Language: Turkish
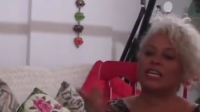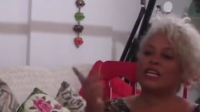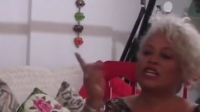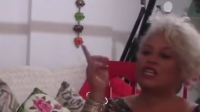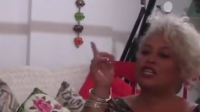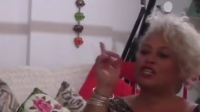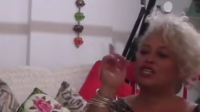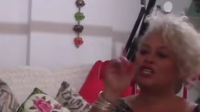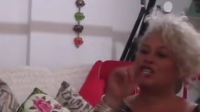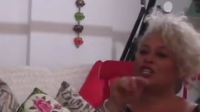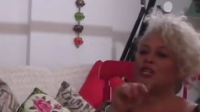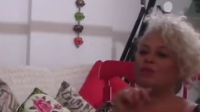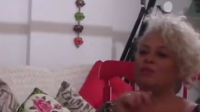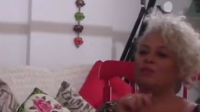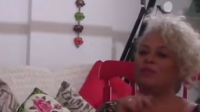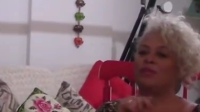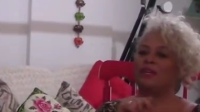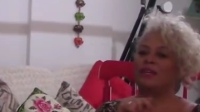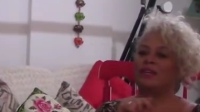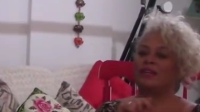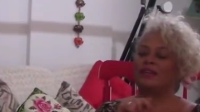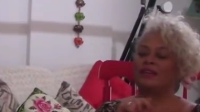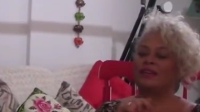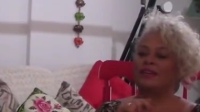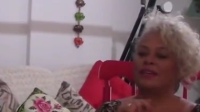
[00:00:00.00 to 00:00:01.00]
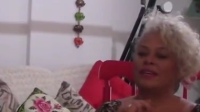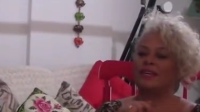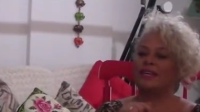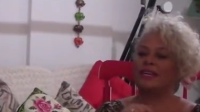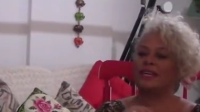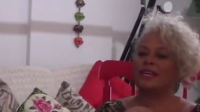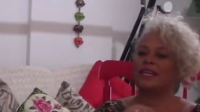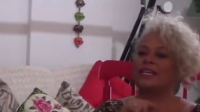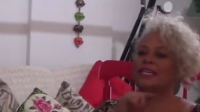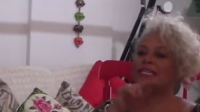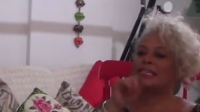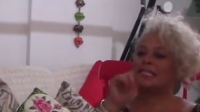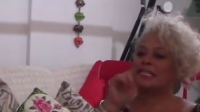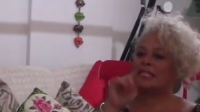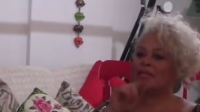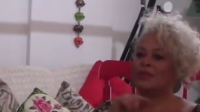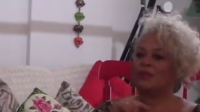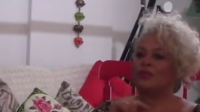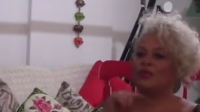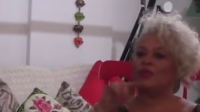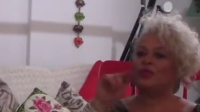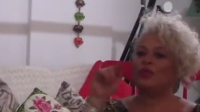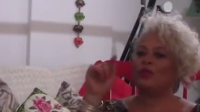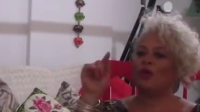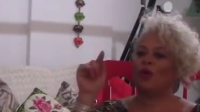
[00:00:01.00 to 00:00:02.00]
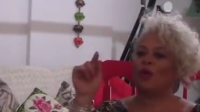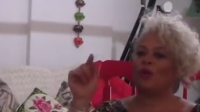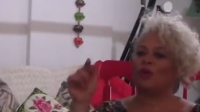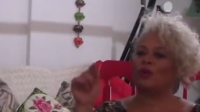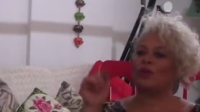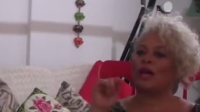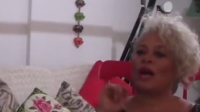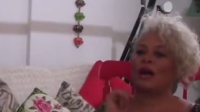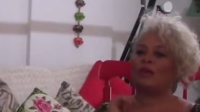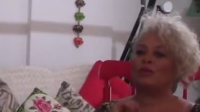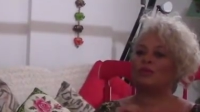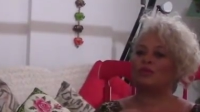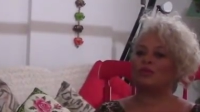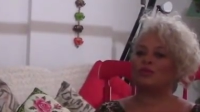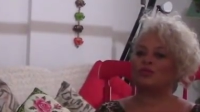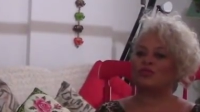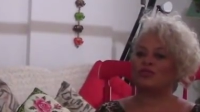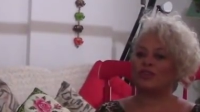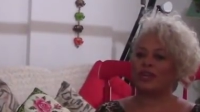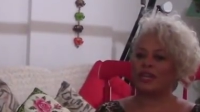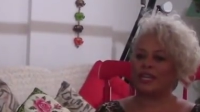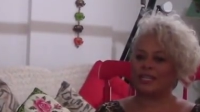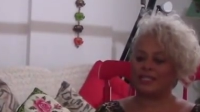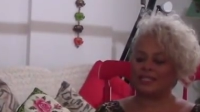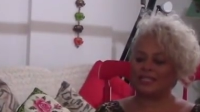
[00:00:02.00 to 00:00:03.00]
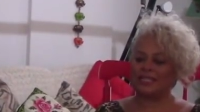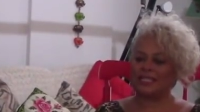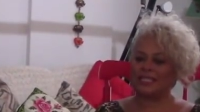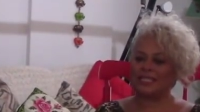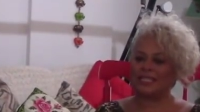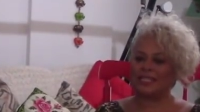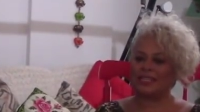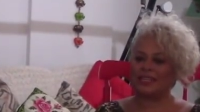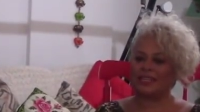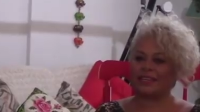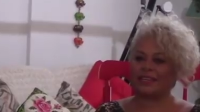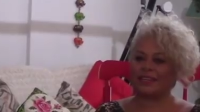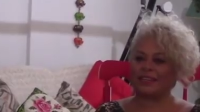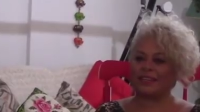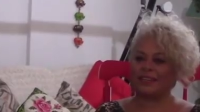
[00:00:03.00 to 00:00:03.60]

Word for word: Şimdi Satürn Oğlak Burcu etkisini